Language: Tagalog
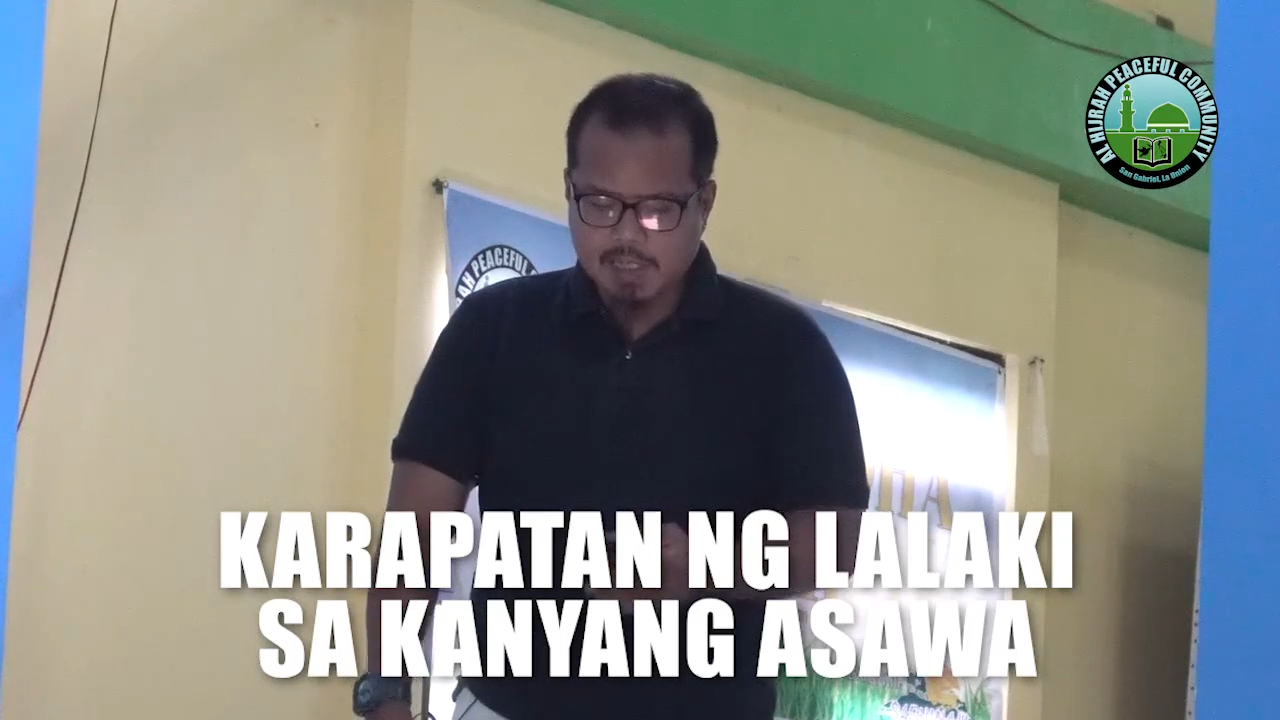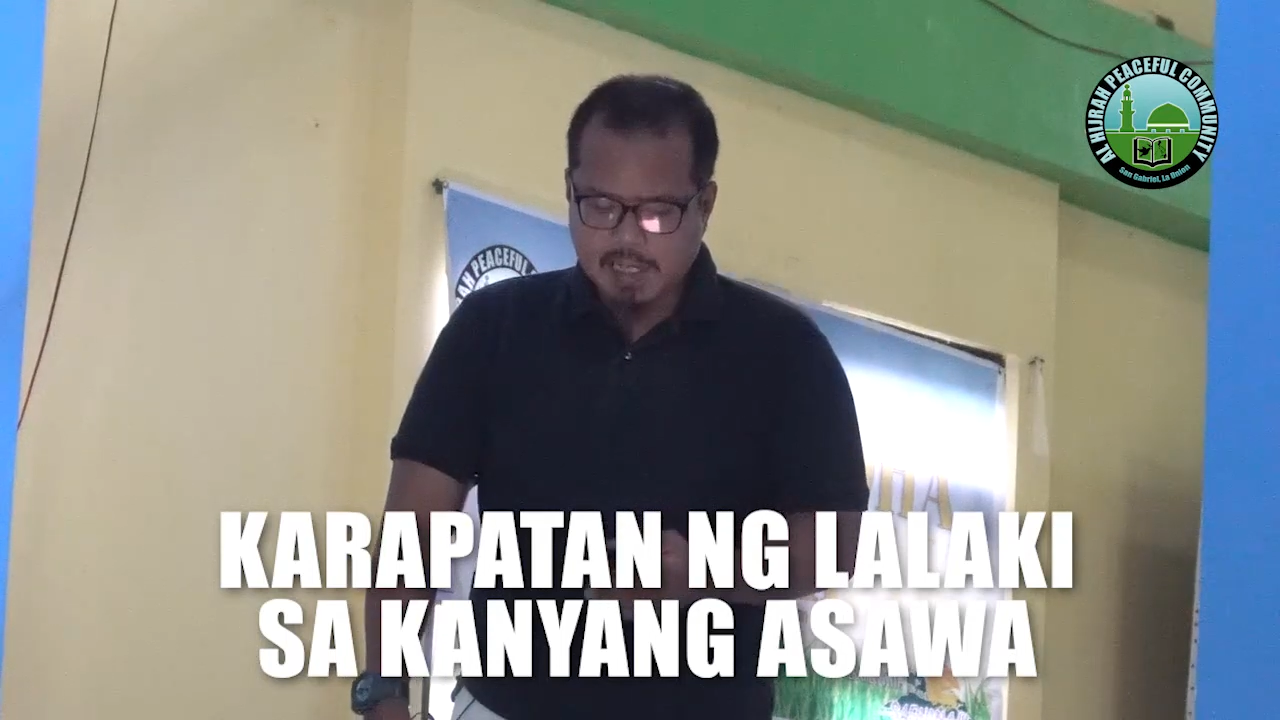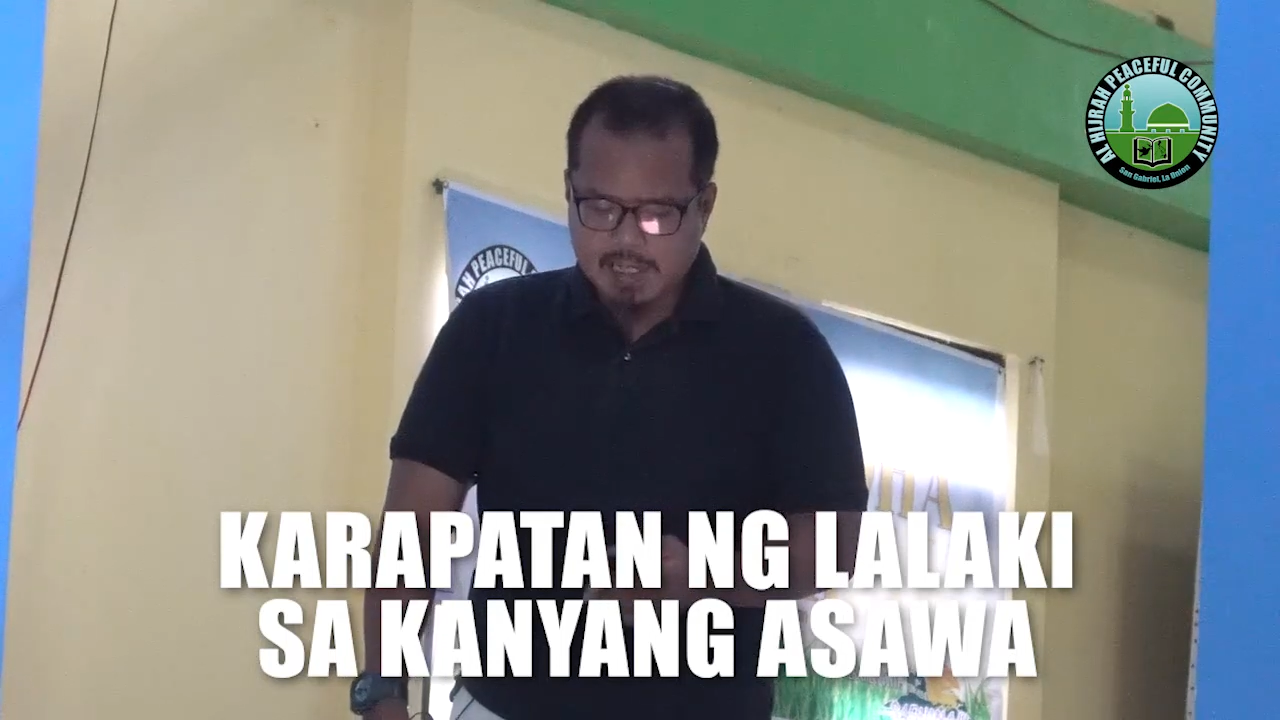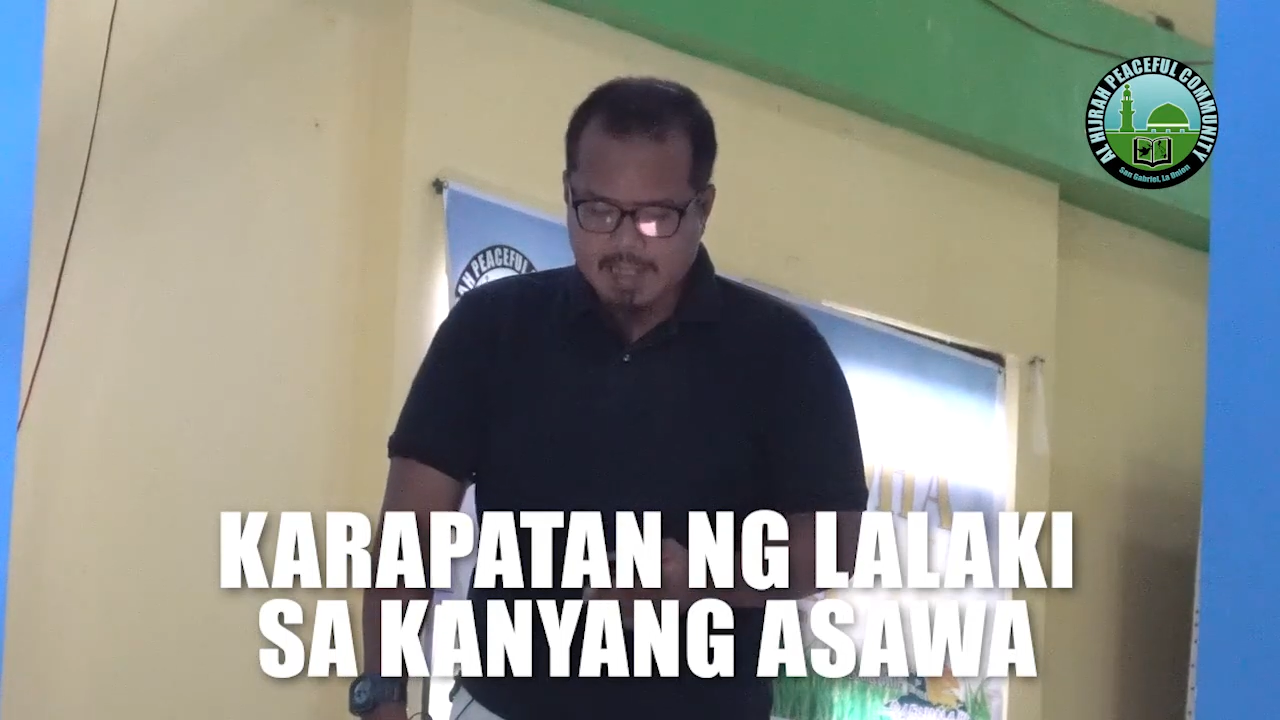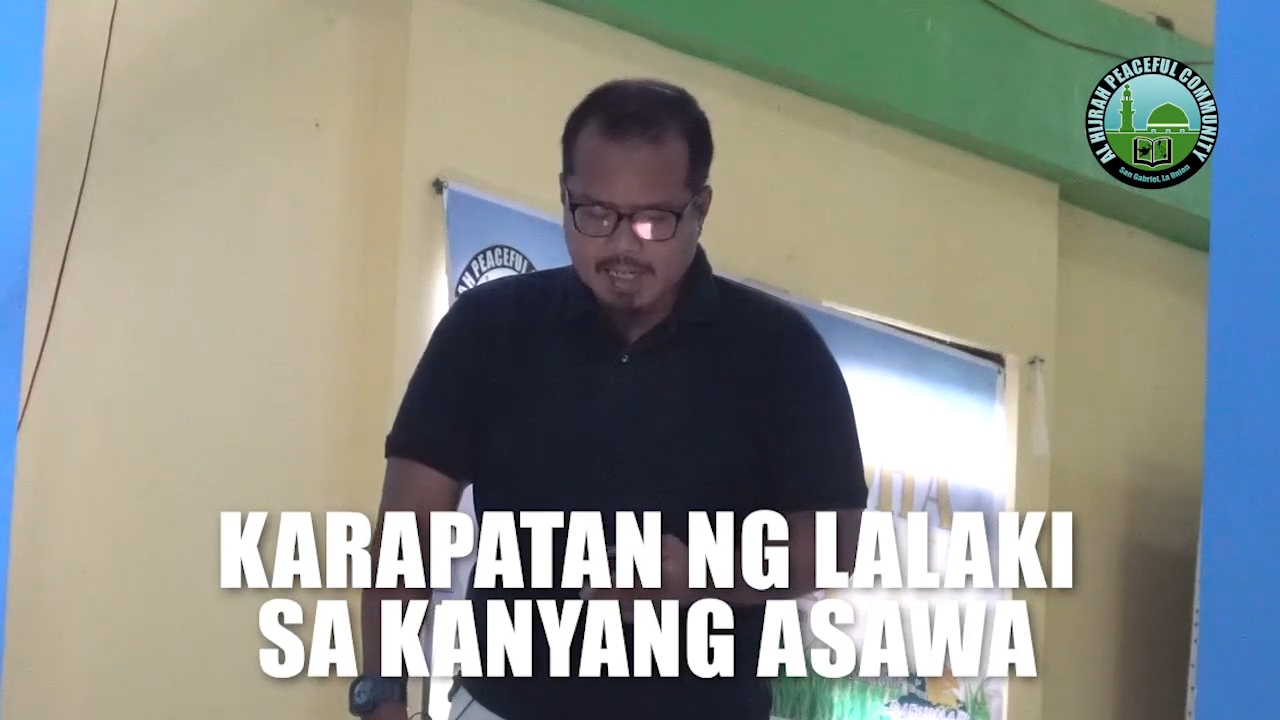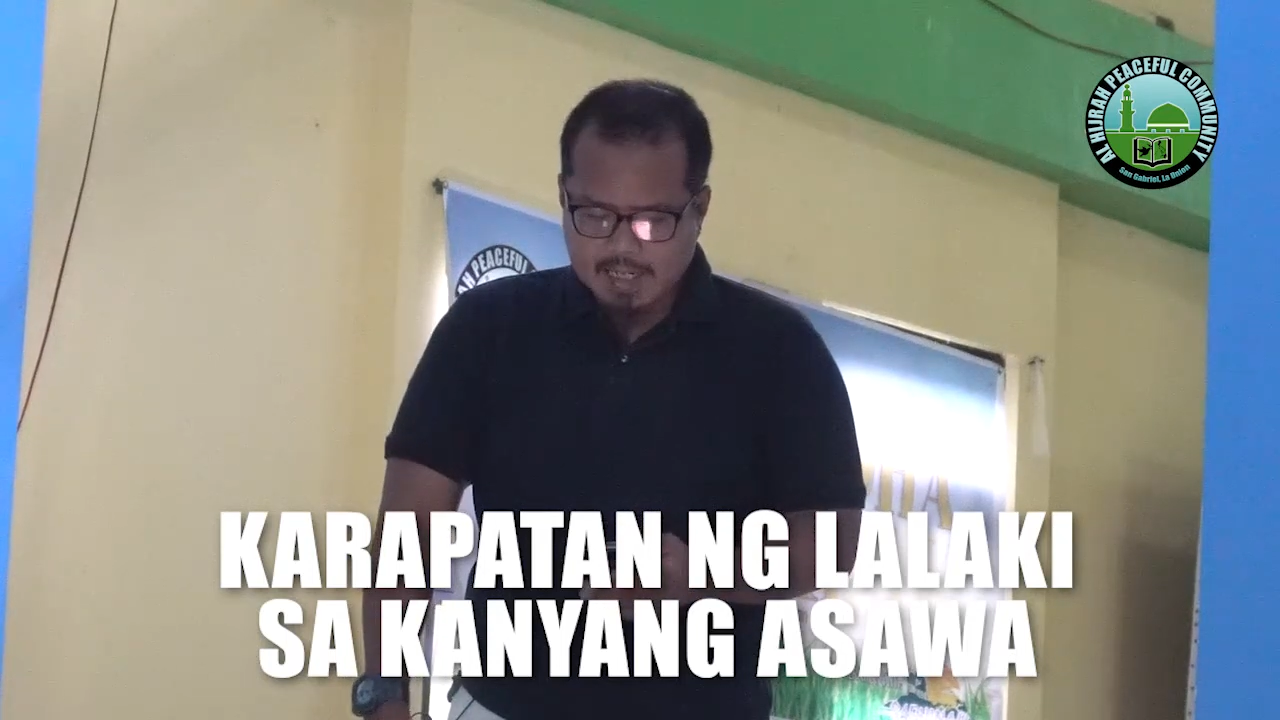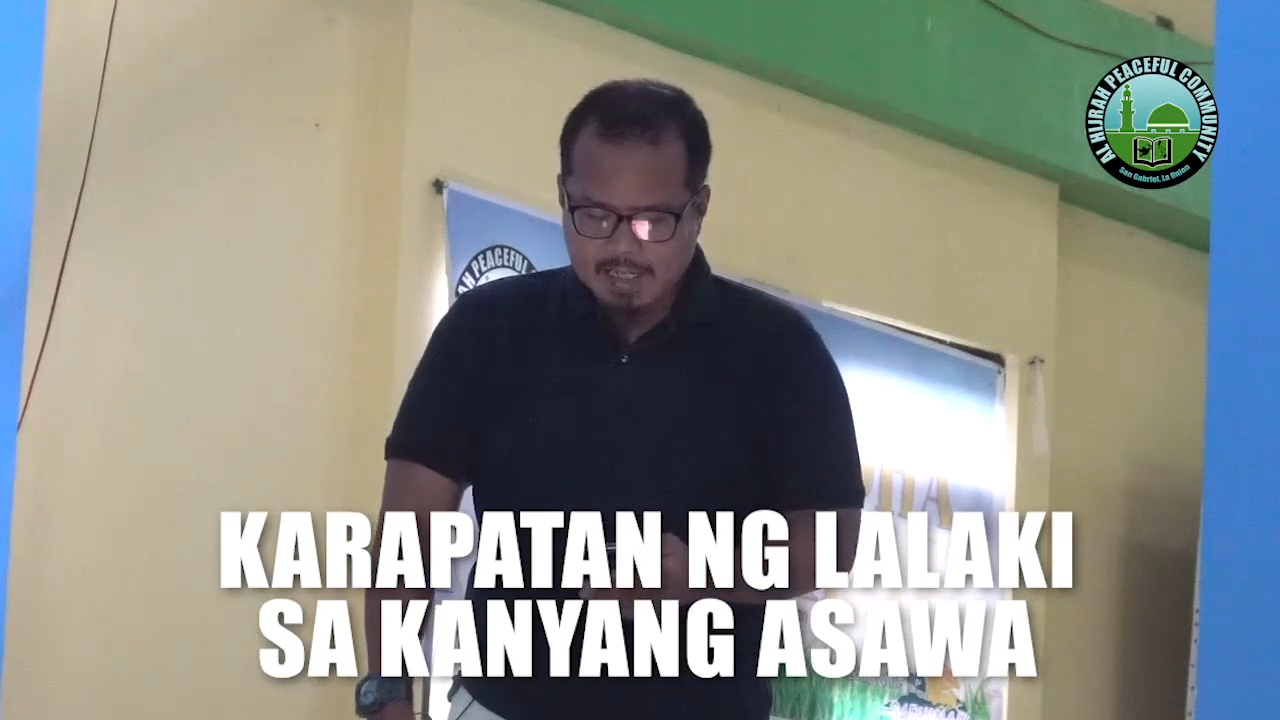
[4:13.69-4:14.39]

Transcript: kadahilan